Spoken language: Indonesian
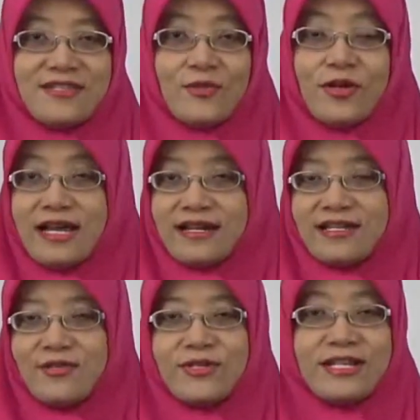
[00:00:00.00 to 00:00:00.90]
ular
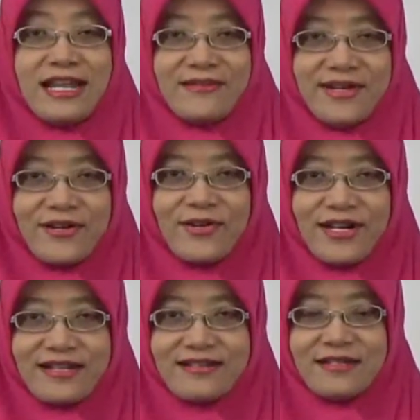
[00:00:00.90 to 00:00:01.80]
itu dilamar
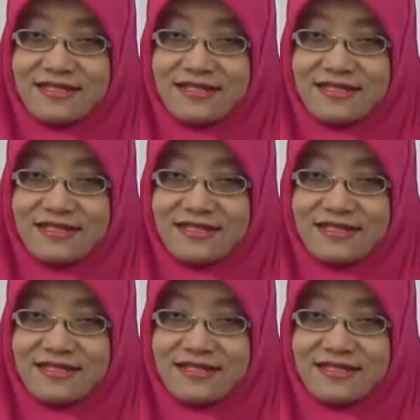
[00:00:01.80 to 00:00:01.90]
orang.